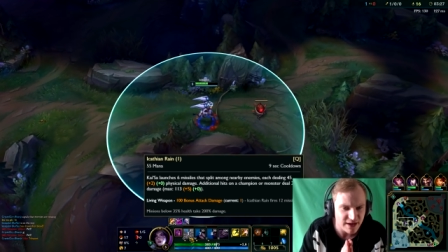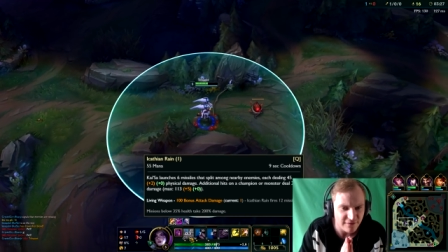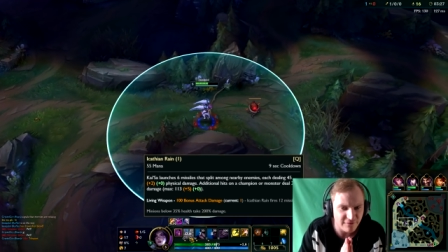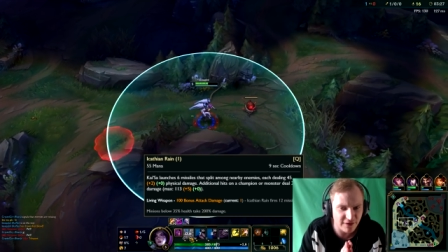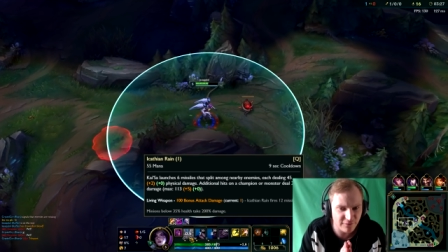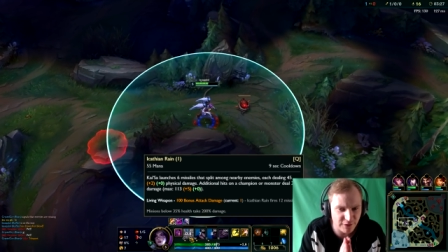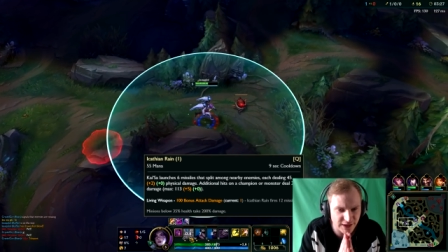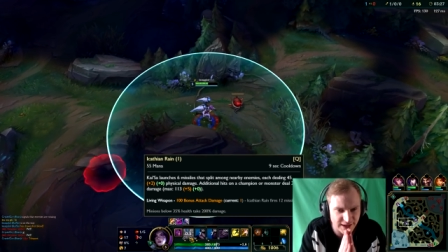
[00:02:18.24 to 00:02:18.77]

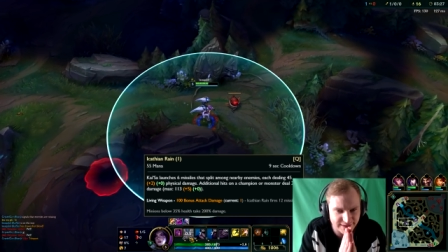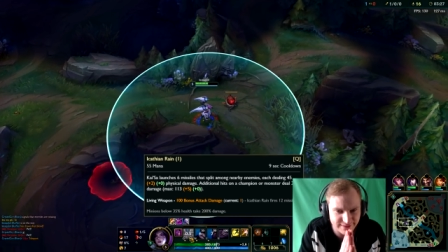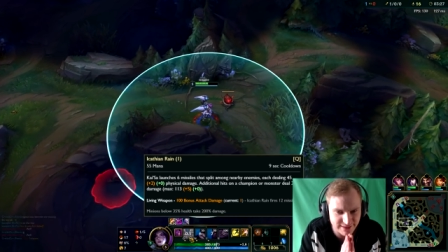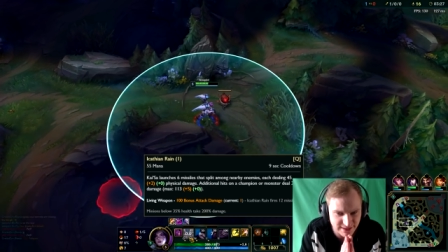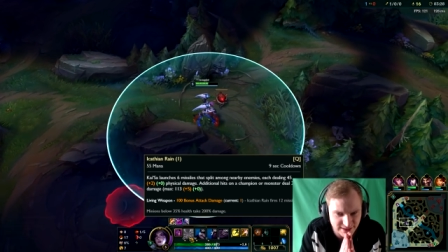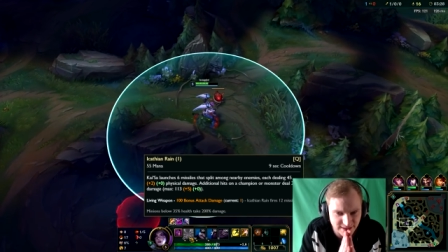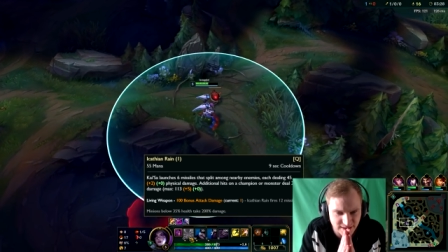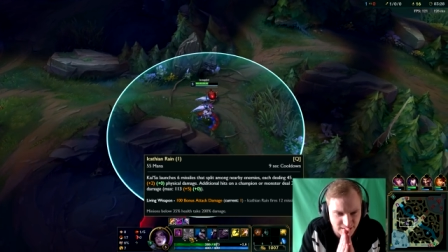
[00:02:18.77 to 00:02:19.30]
Wenn wir
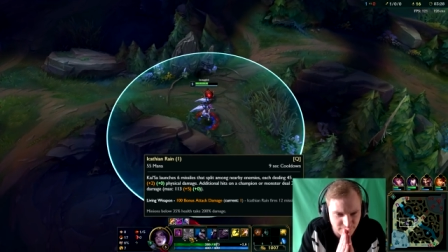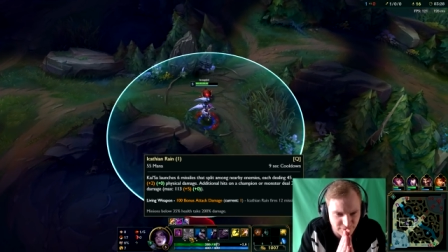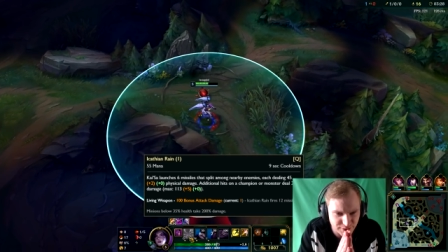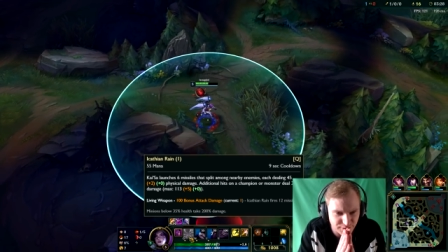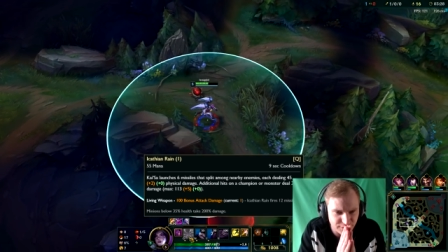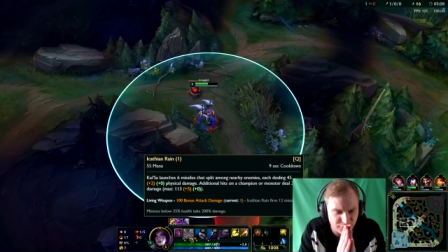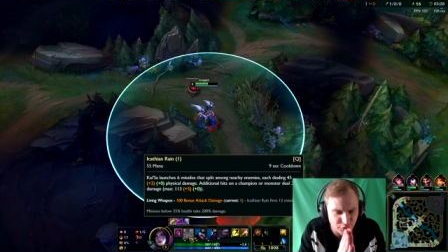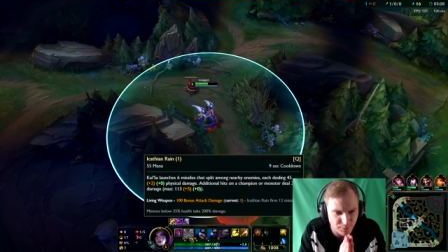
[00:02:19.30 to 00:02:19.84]
AD gehen, haben
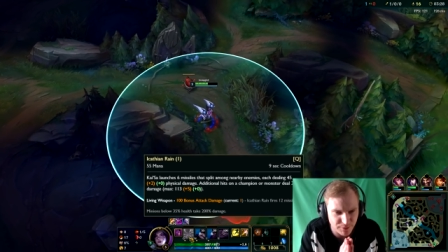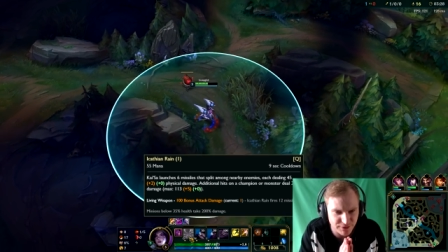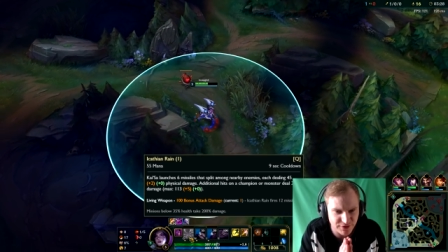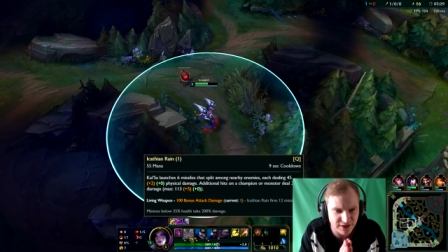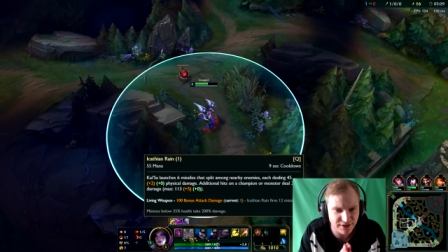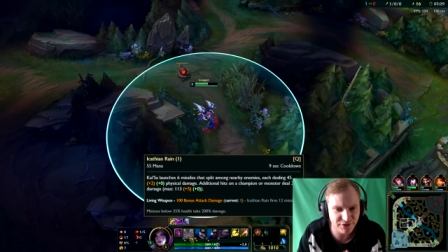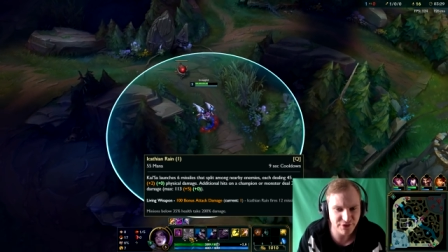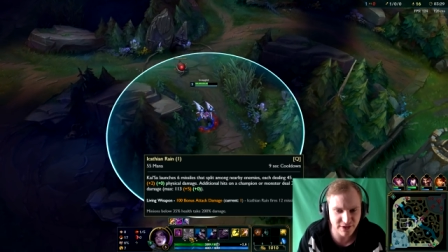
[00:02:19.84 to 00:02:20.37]
wir die
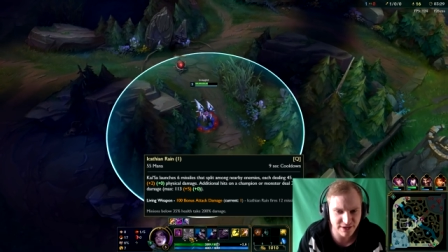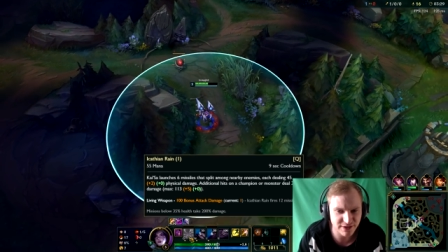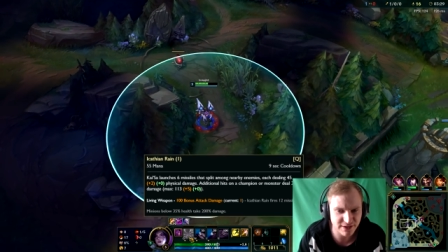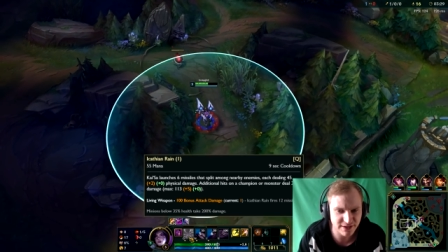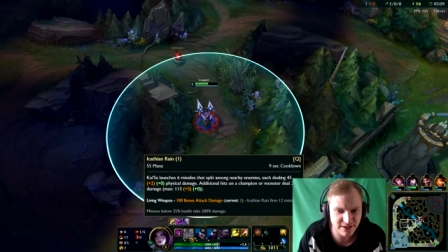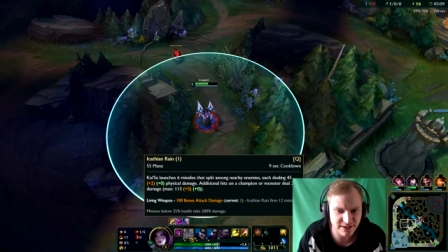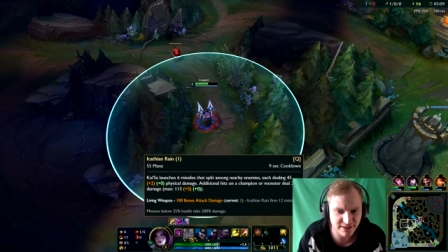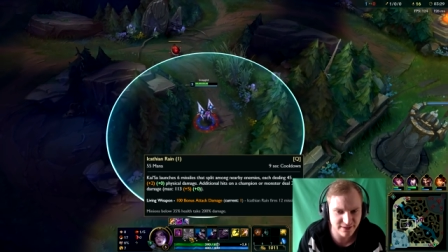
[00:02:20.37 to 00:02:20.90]
doppelte Anzahl an
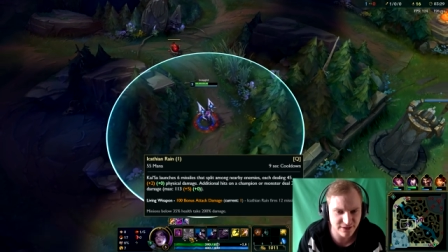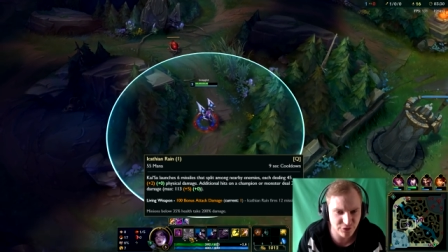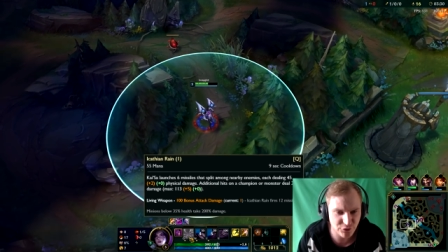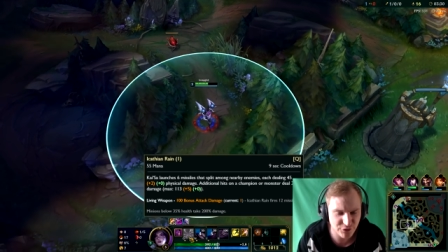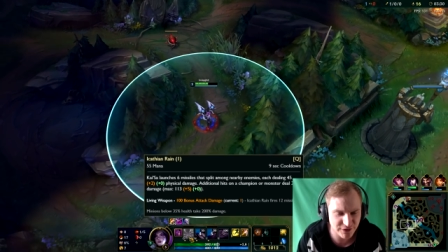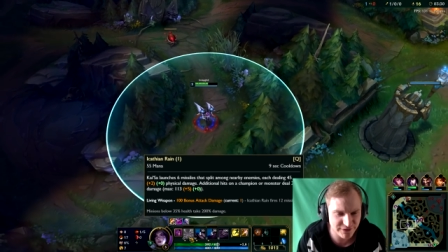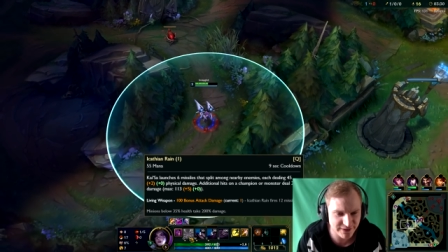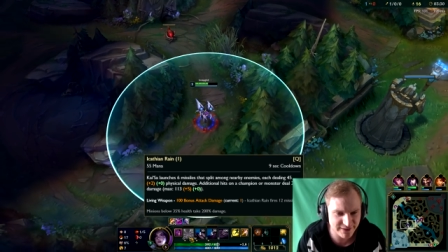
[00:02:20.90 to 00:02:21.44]
Raketen, also
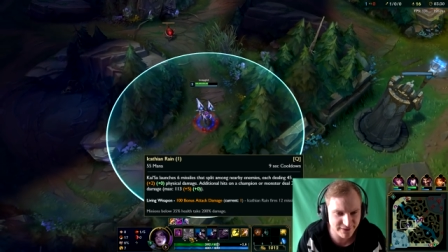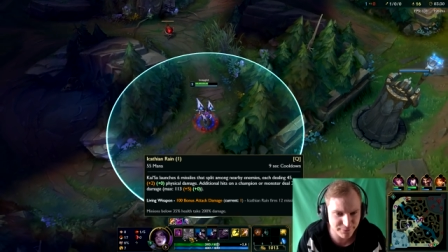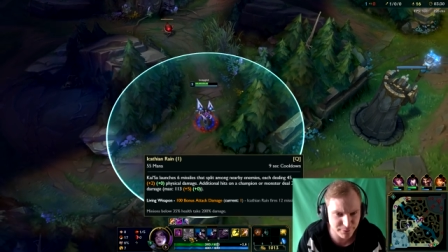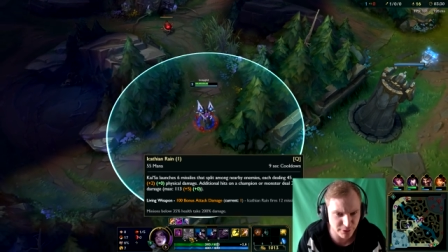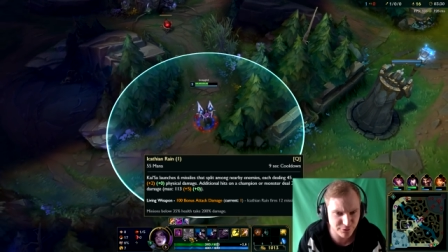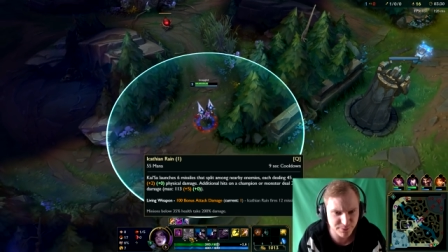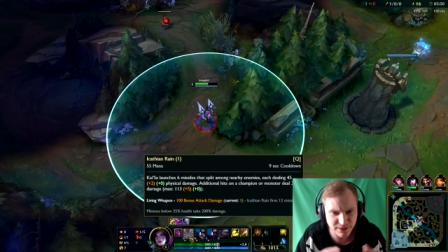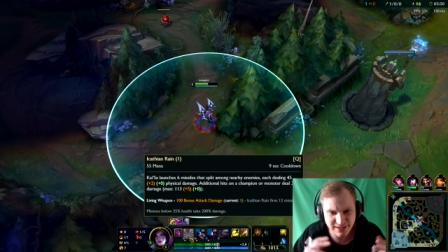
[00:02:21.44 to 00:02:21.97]
statt 6,
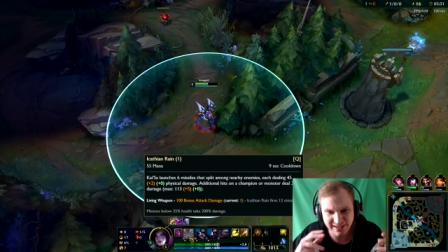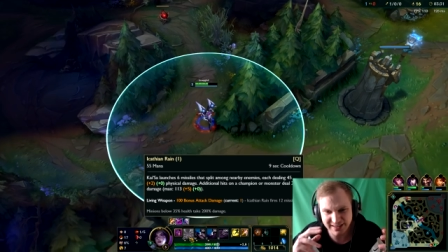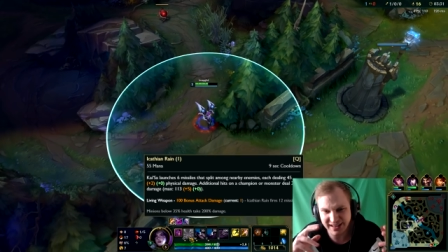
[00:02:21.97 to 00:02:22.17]
12, man kann,